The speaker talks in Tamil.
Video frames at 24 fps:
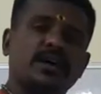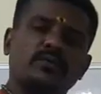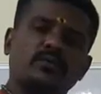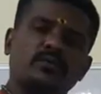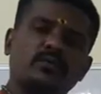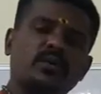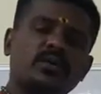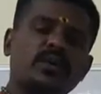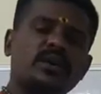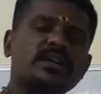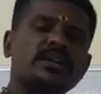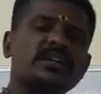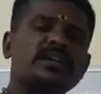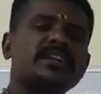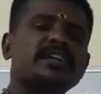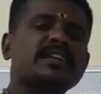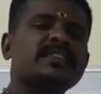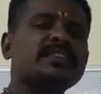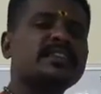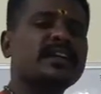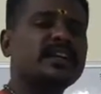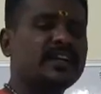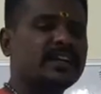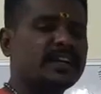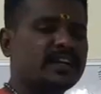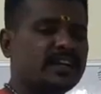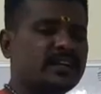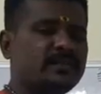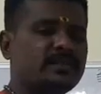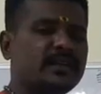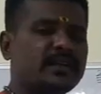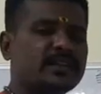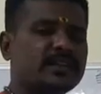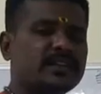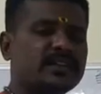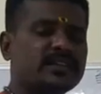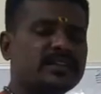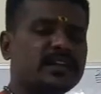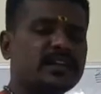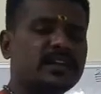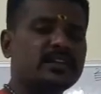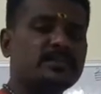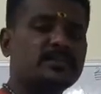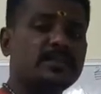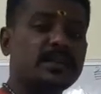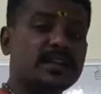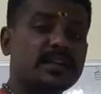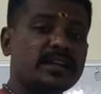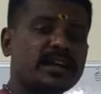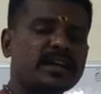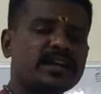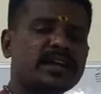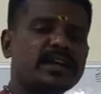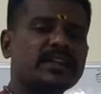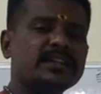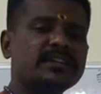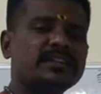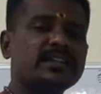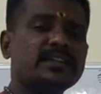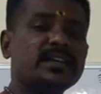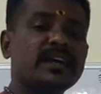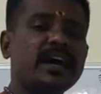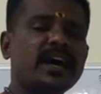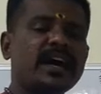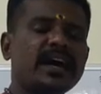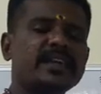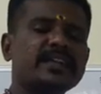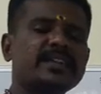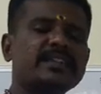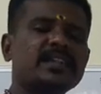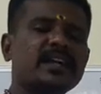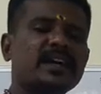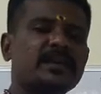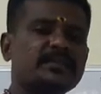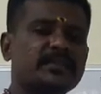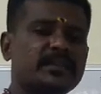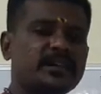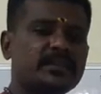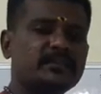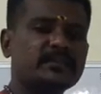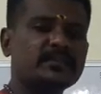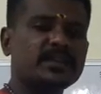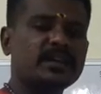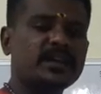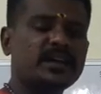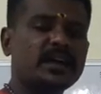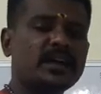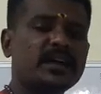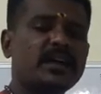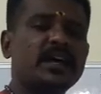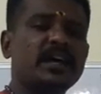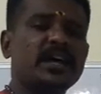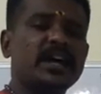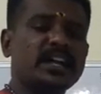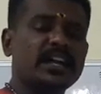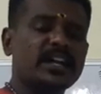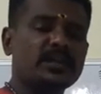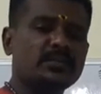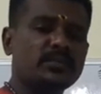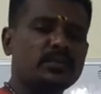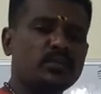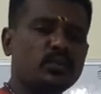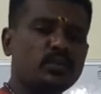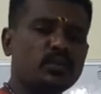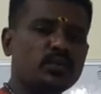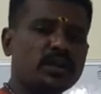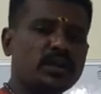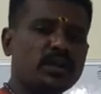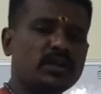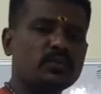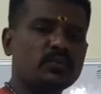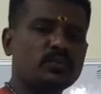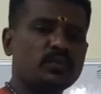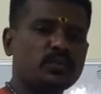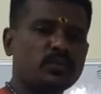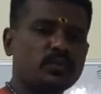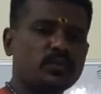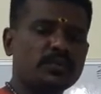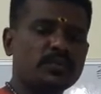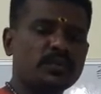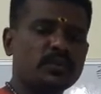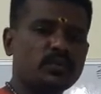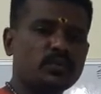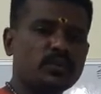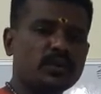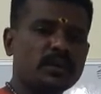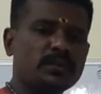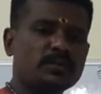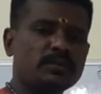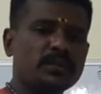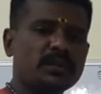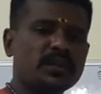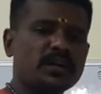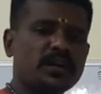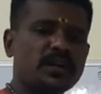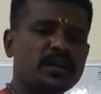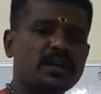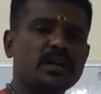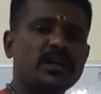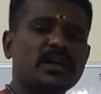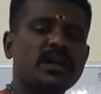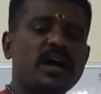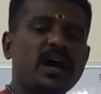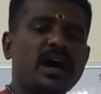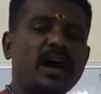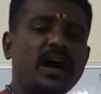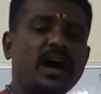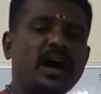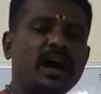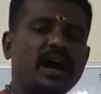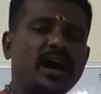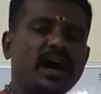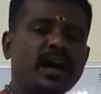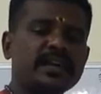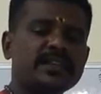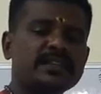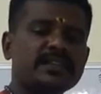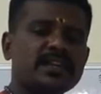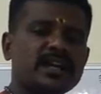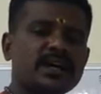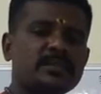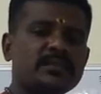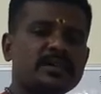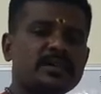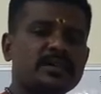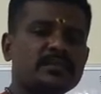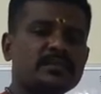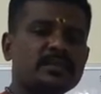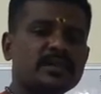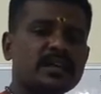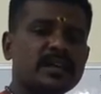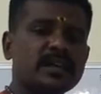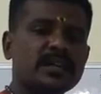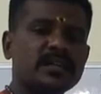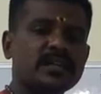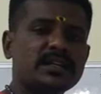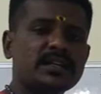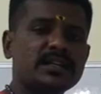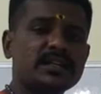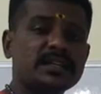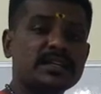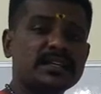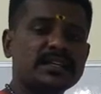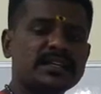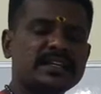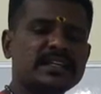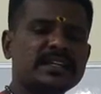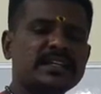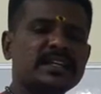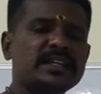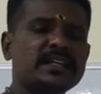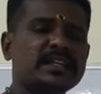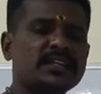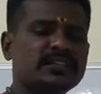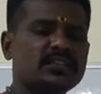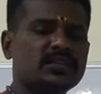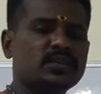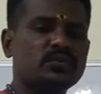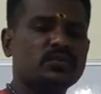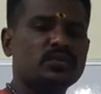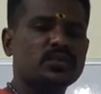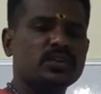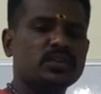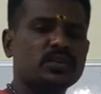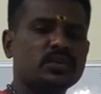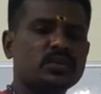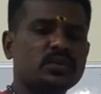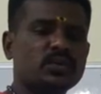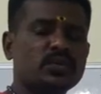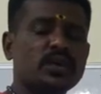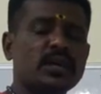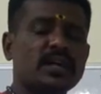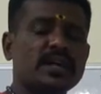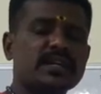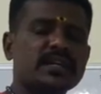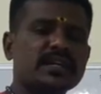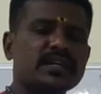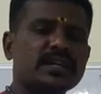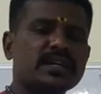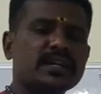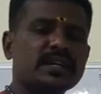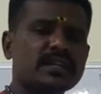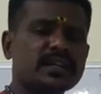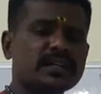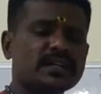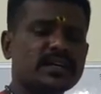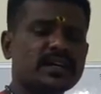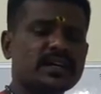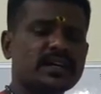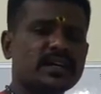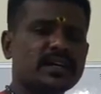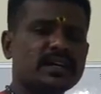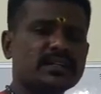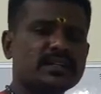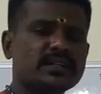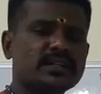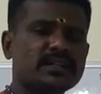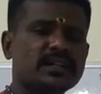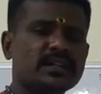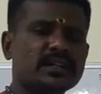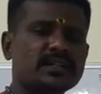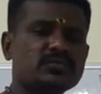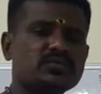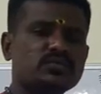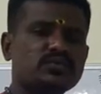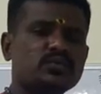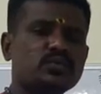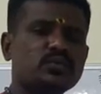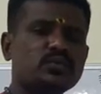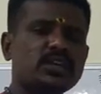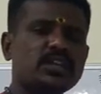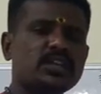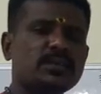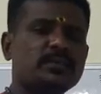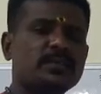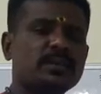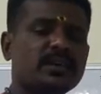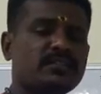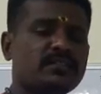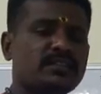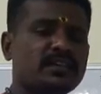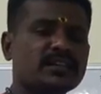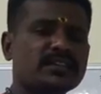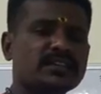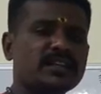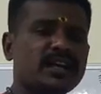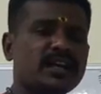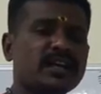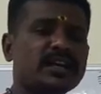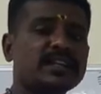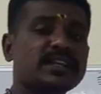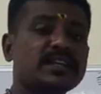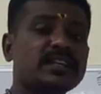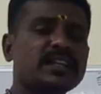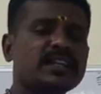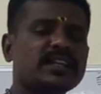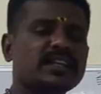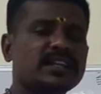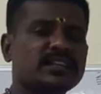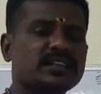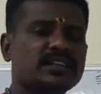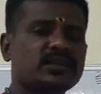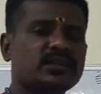உங்களுக்கு எந்த லக்கணமாக இருந்தாலும் லக்கணத்துக்கு ஐந்தாம் இடம் தான் நம்ம உடல் நம்ம உடம்பில் ஐந்தாம் இடம்ங்கிறது இருதயத்தை குறிக்கும் கிரக கரகத்தில் சூரிய பகவான் தான் இருதயத்தை